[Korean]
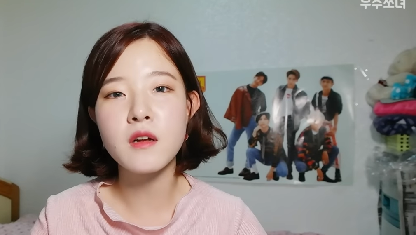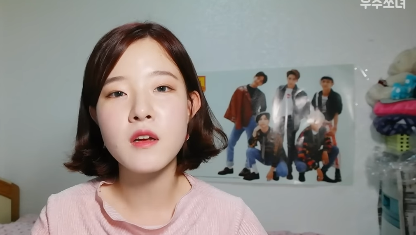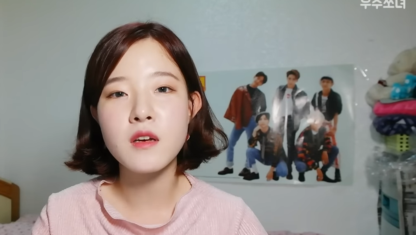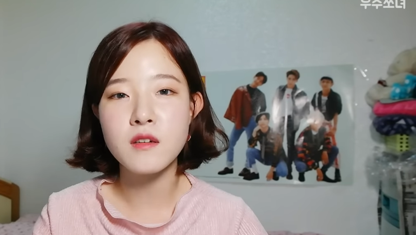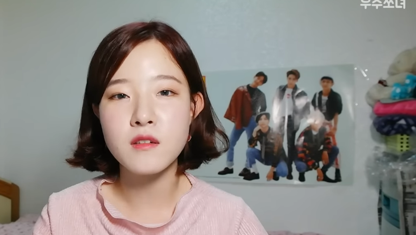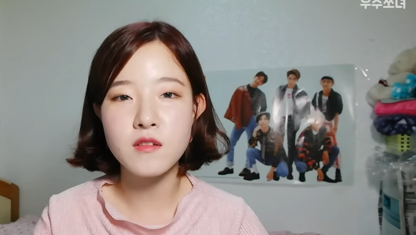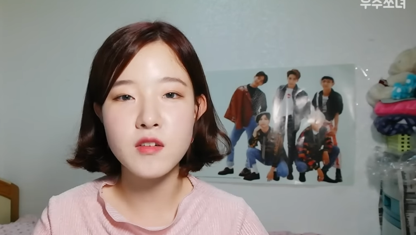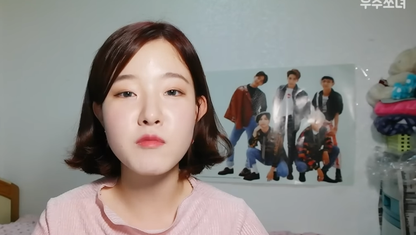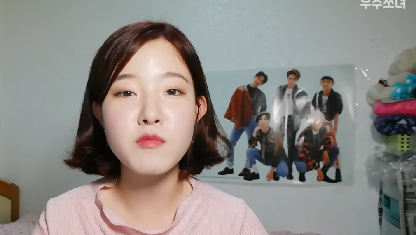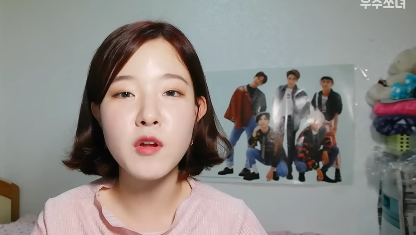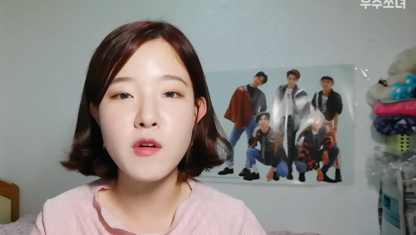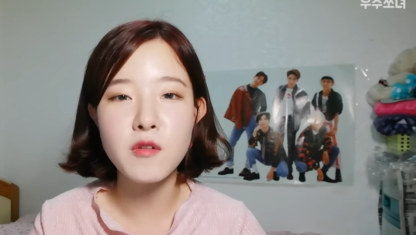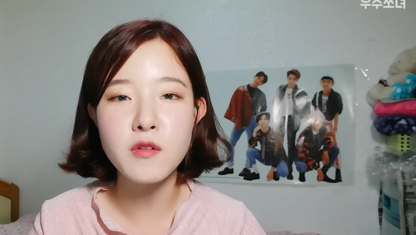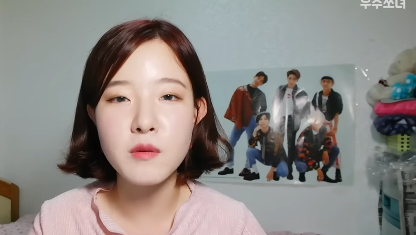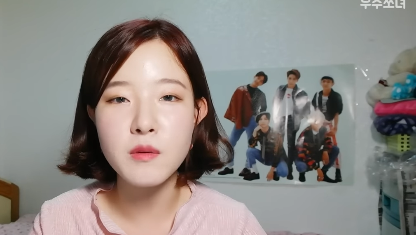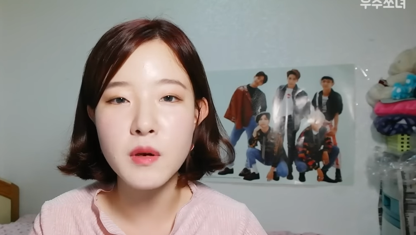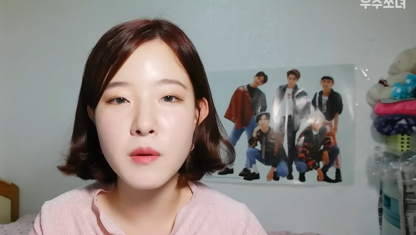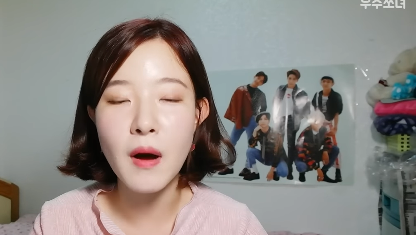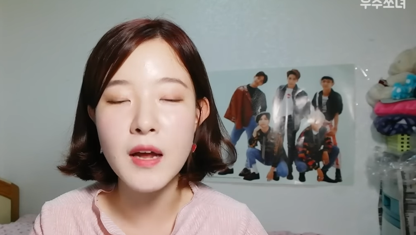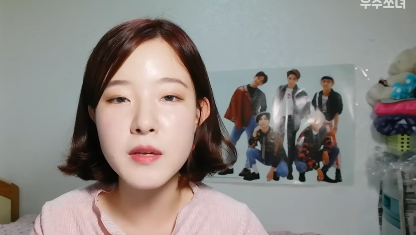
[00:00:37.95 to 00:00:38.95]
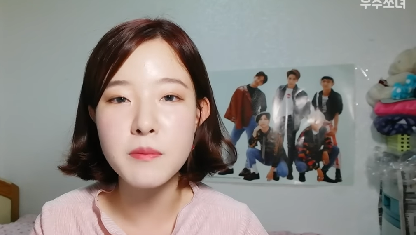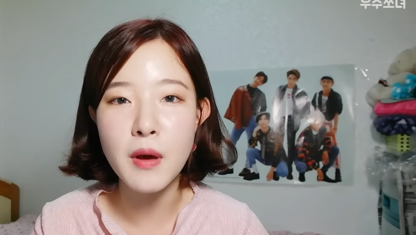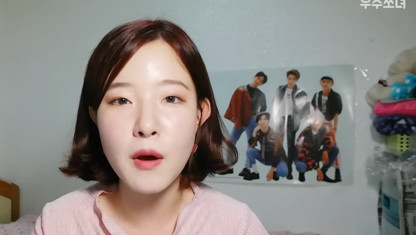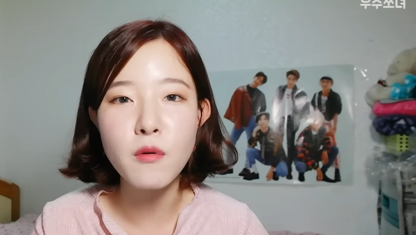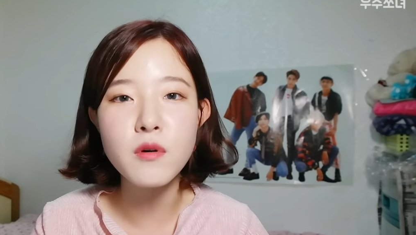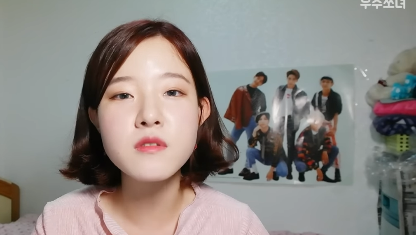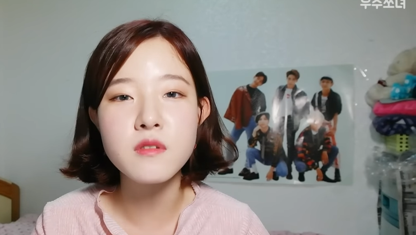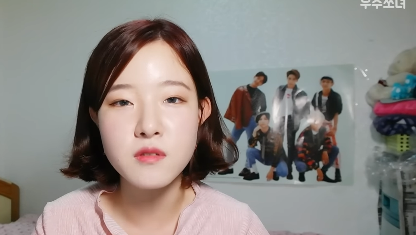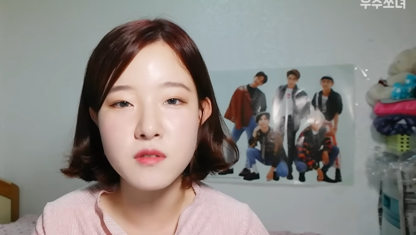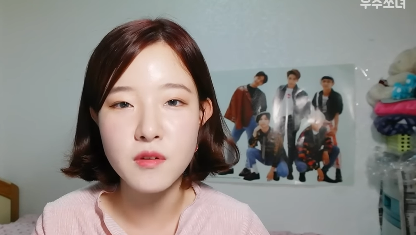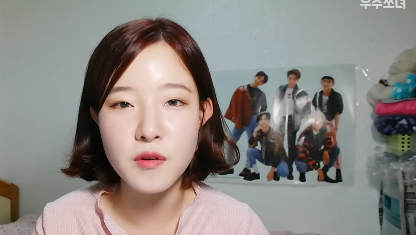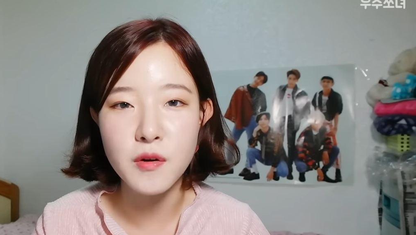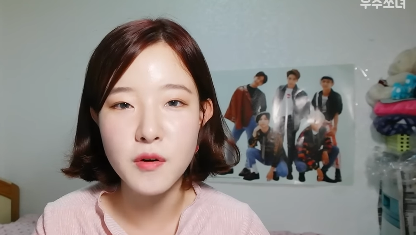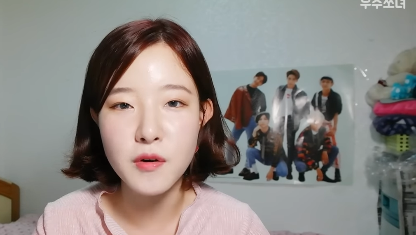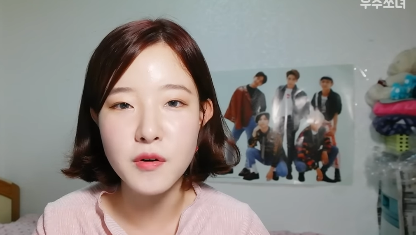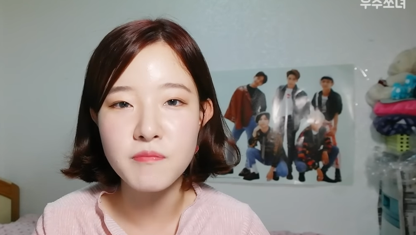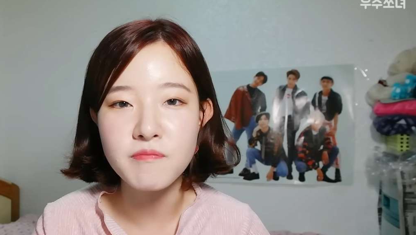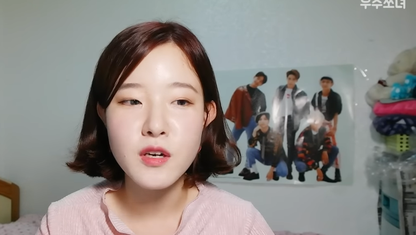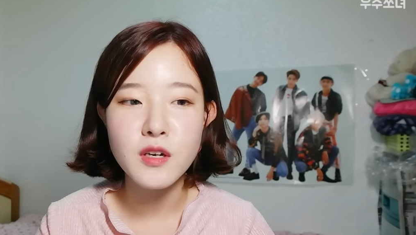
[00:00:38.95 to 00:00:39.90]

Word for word: 그 드림텔러님께 많이 배웠었어요.